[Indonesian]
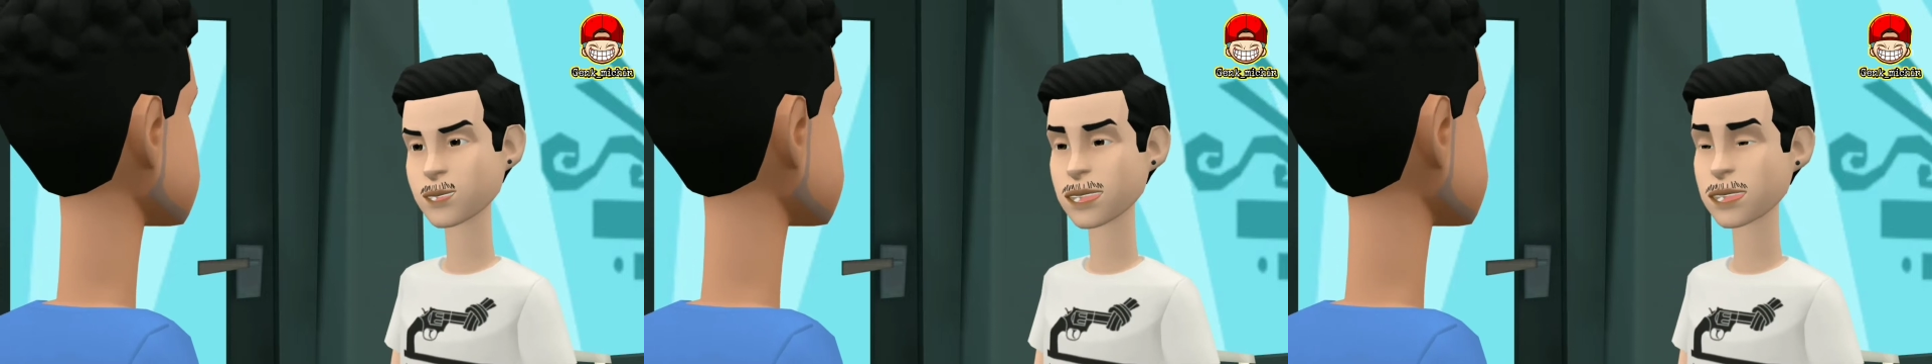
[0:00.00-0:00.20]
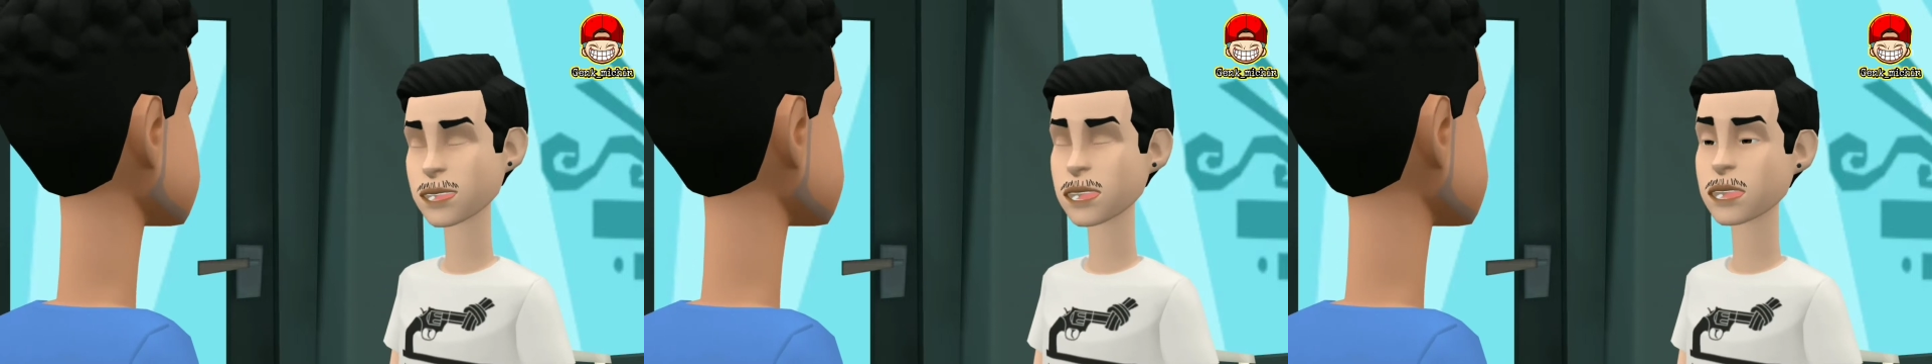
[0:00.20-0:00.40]

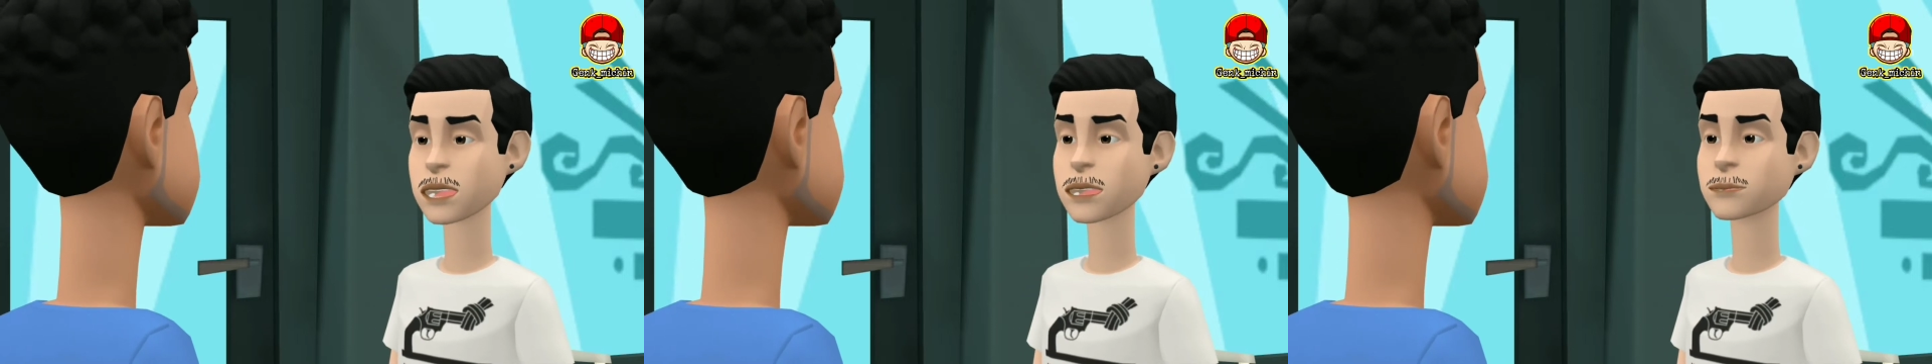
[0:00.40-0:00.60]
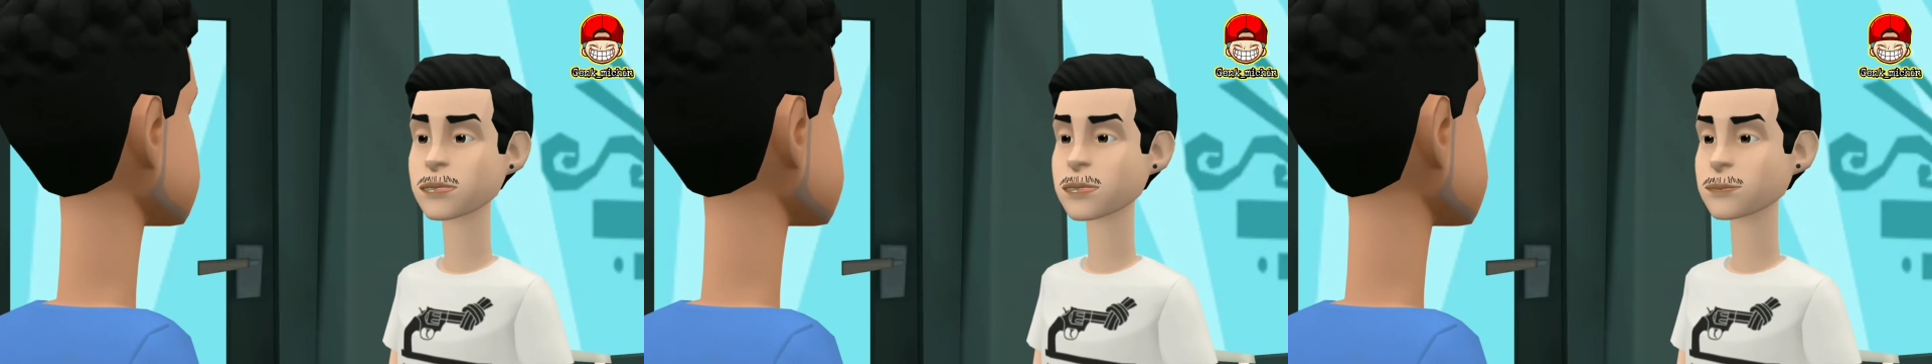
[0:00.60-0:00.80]
bayarin
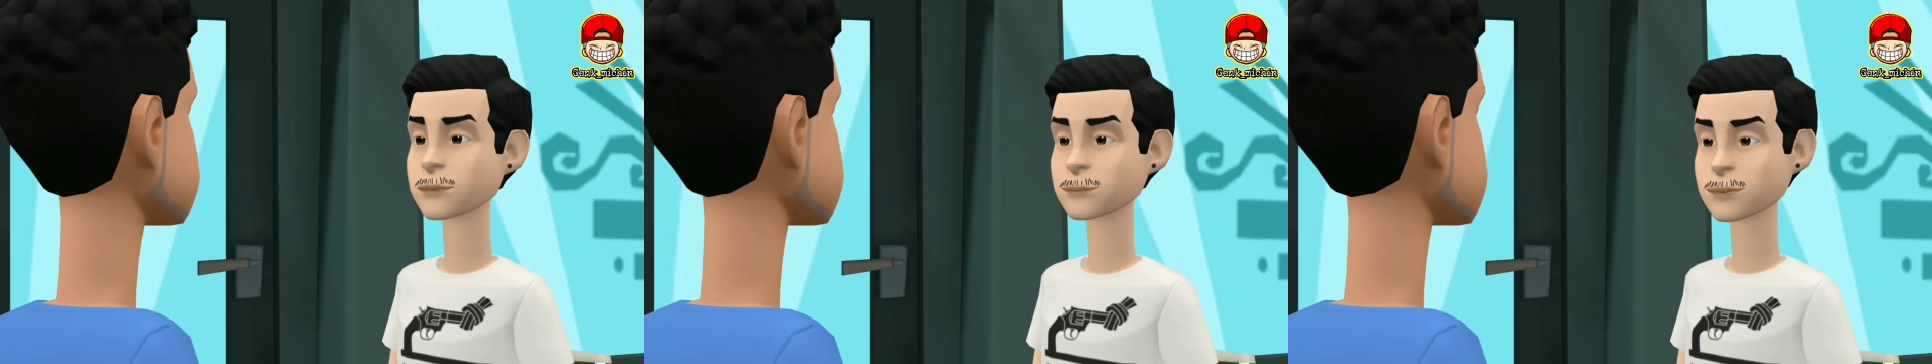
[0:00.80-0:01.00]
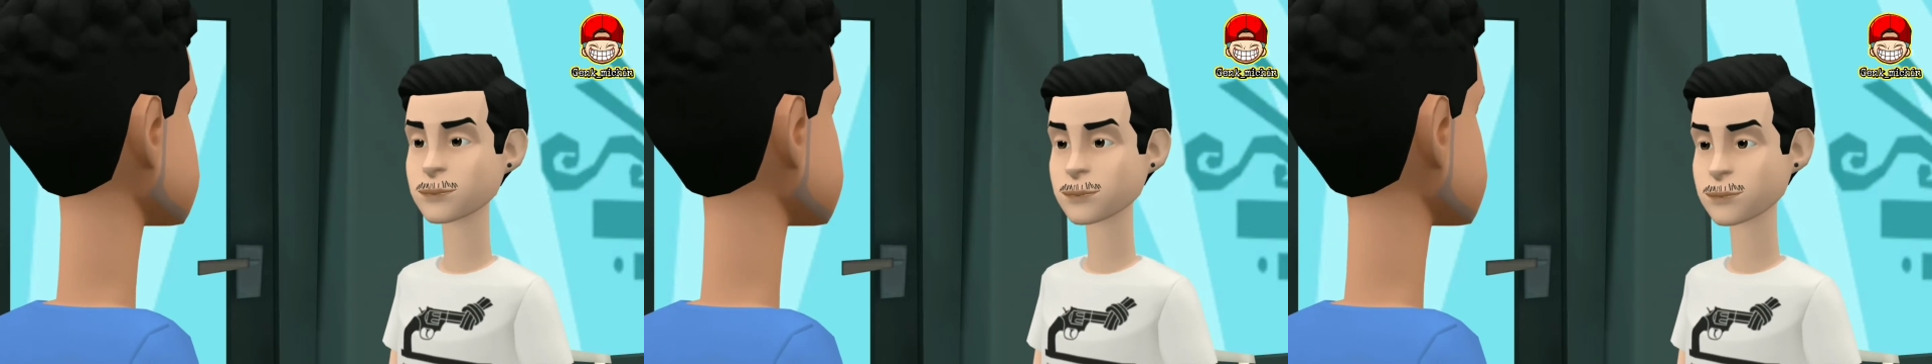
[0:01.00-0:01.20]
dulu
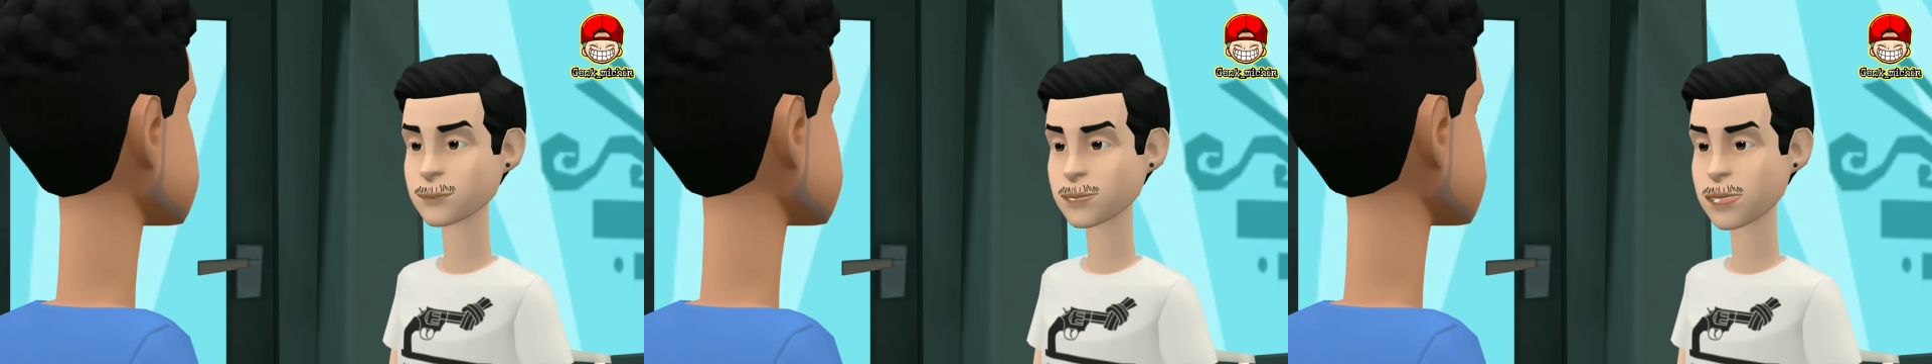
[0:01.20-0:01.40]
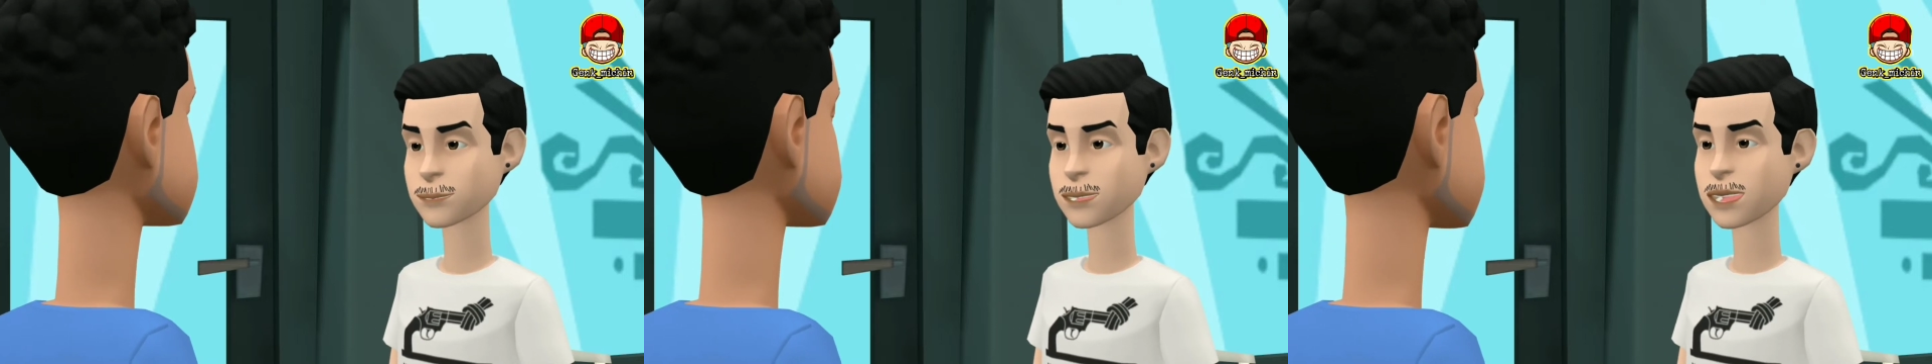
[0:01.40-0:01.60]
ya
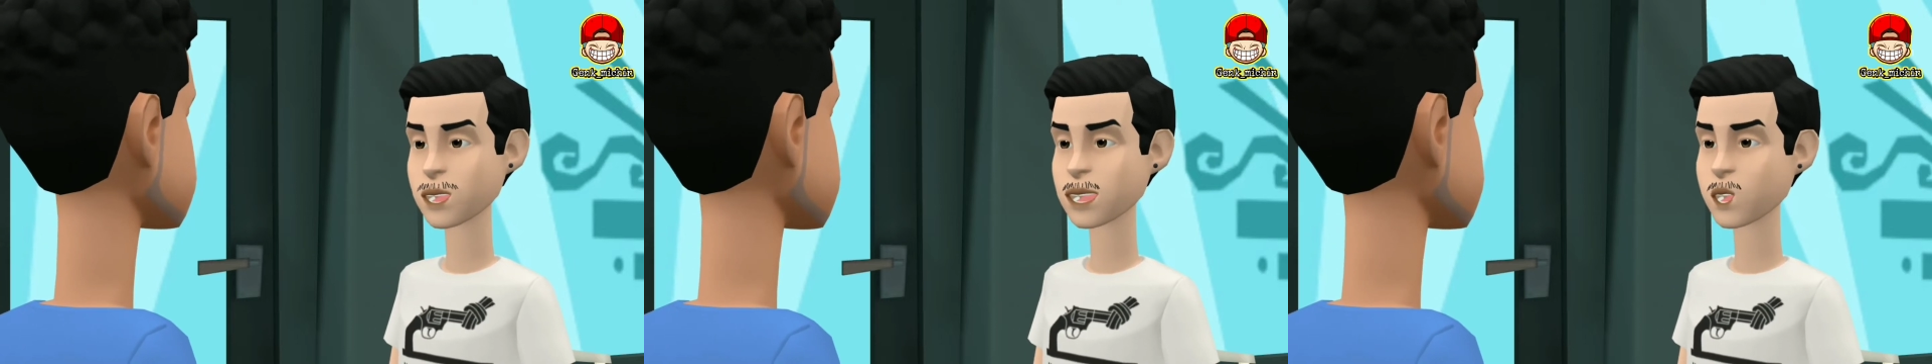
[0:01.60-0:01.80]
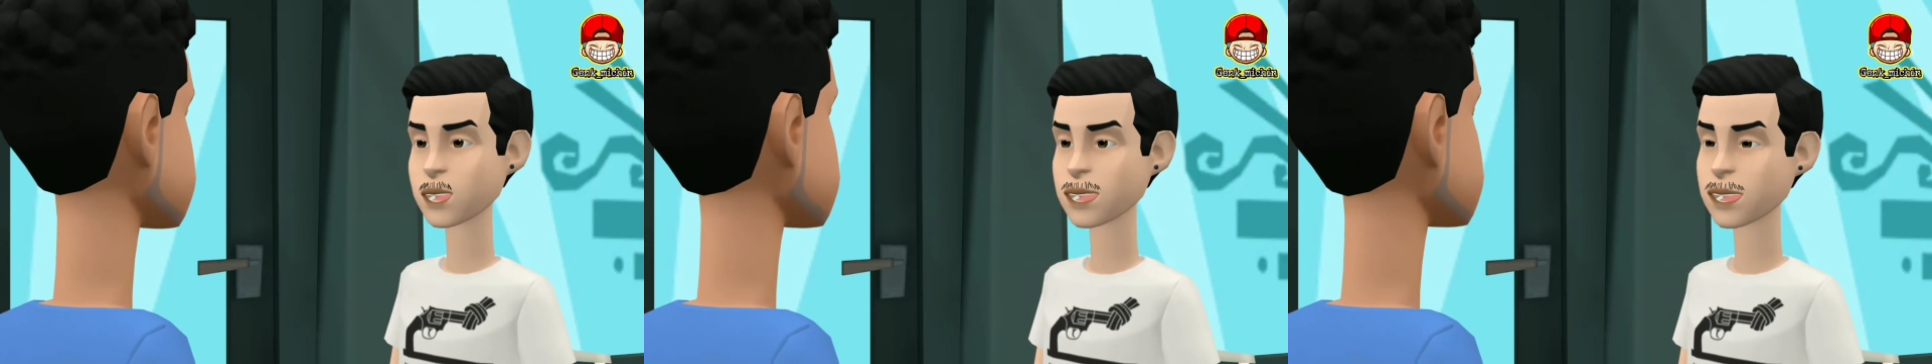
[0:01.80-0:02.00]
nanti
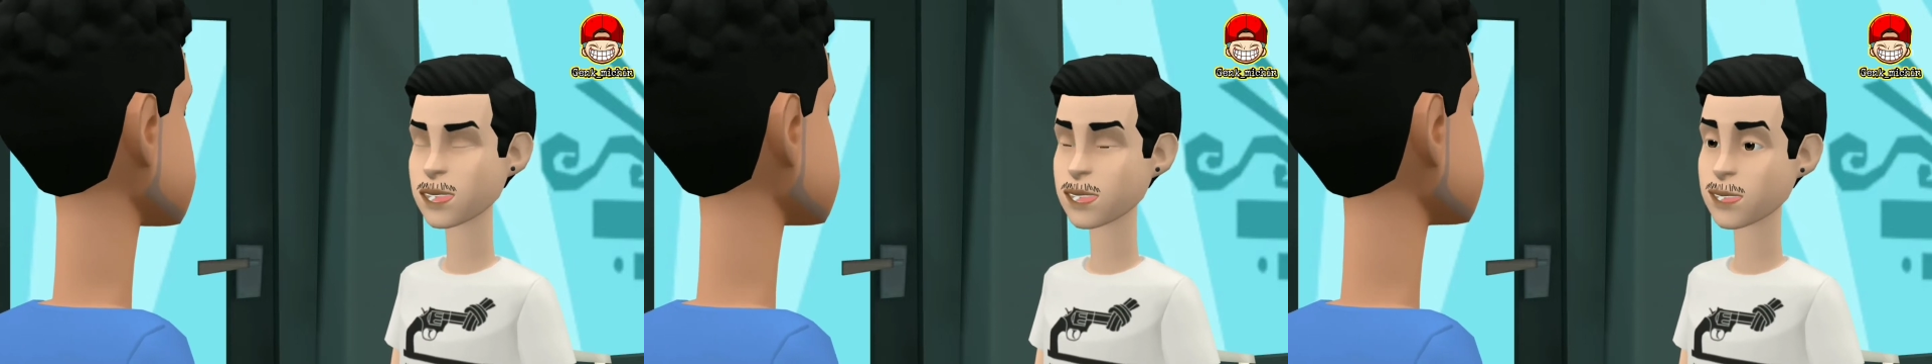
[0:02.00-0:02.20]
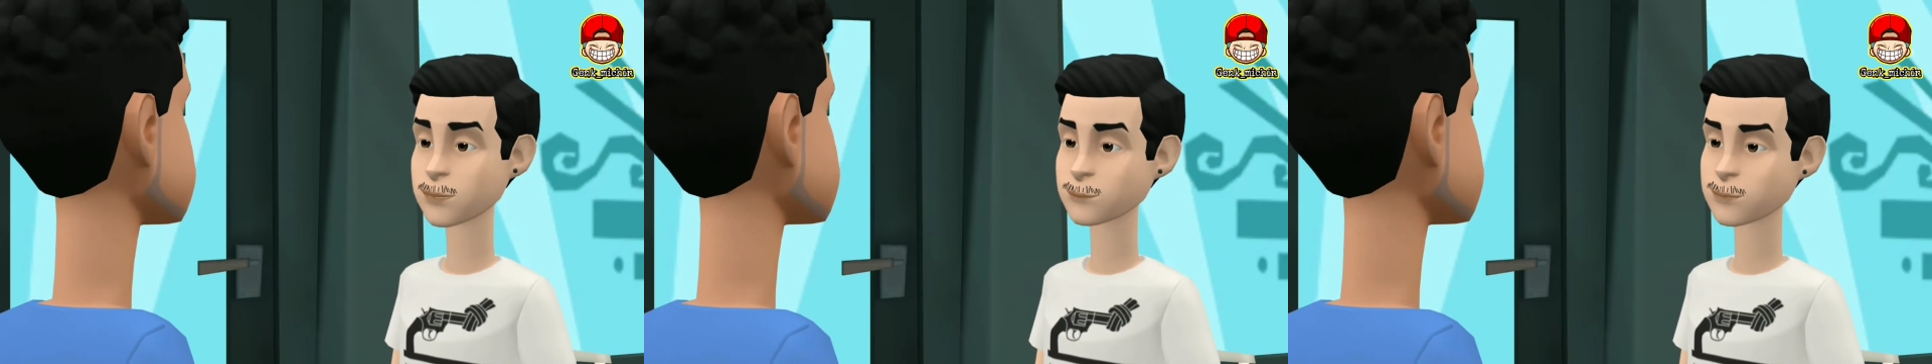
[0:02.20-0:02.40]
aku
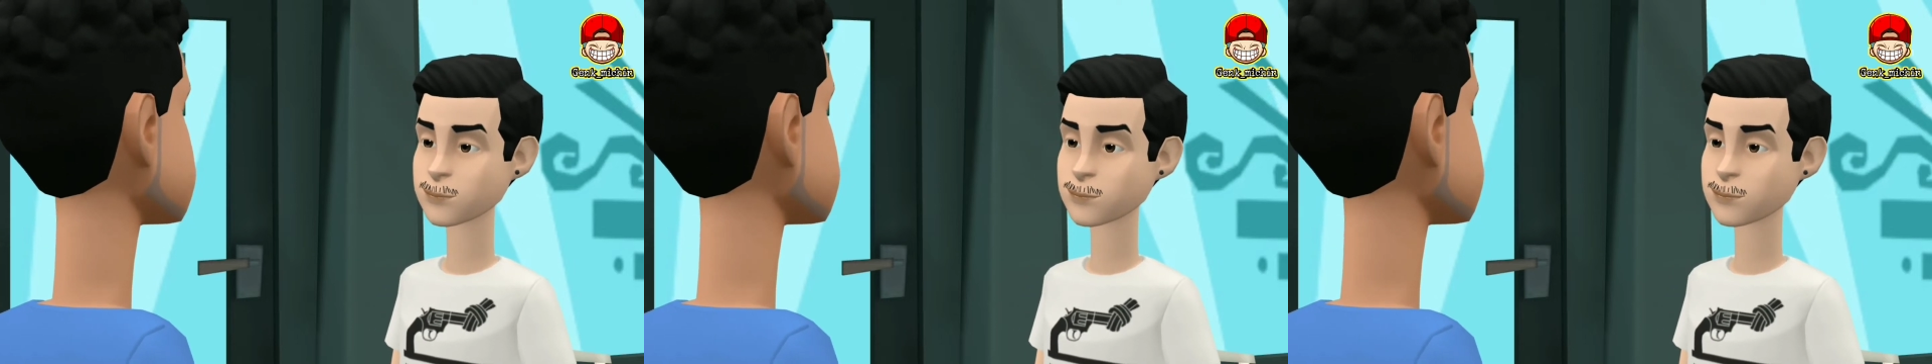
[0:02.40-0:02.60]
kembaliin deh